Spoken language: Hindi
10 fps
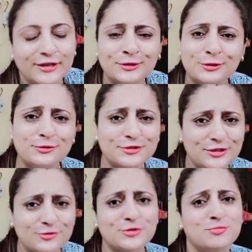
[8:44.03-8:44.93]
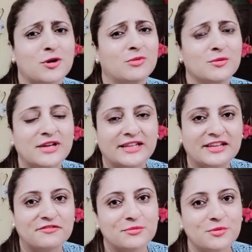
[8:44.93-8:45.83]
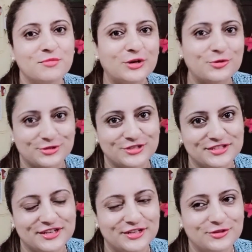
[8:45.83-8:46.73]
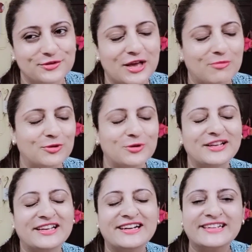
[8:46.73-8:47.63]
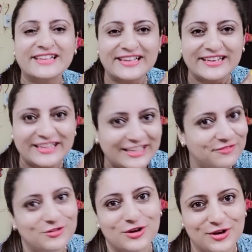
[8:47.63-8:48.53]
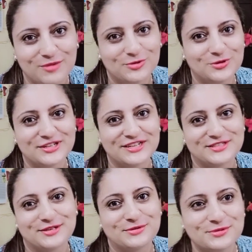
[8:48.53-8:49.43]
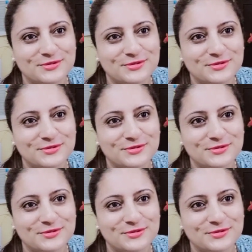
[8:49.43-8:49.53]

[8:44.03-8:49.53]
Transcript: तो कुछ ना कुछ प्रॉब्लम रहती है फिर भी मैं कोशिश करती हूँ कि आप लोग के लिए डेली व्लॉग अपलोड कर सकूँ